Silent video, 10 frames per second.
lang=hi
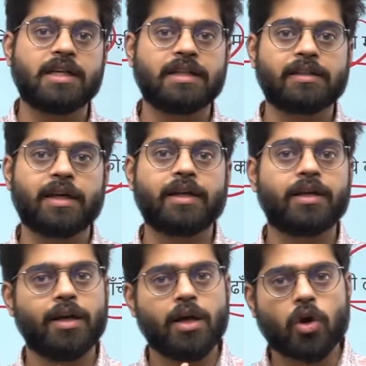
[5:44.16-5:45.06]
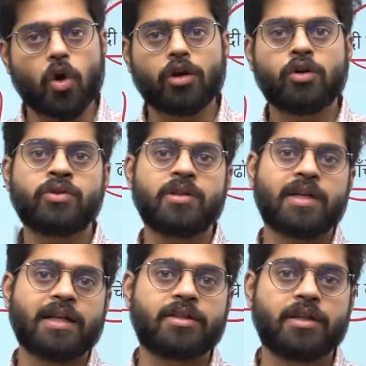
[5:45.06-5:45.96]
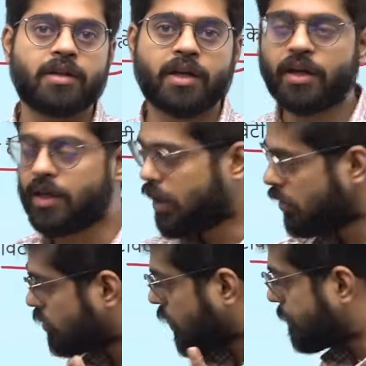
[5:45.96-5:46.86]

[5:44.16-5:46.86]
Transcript: किया जाता है कौन कौन से सात क्षेत्र हैं तो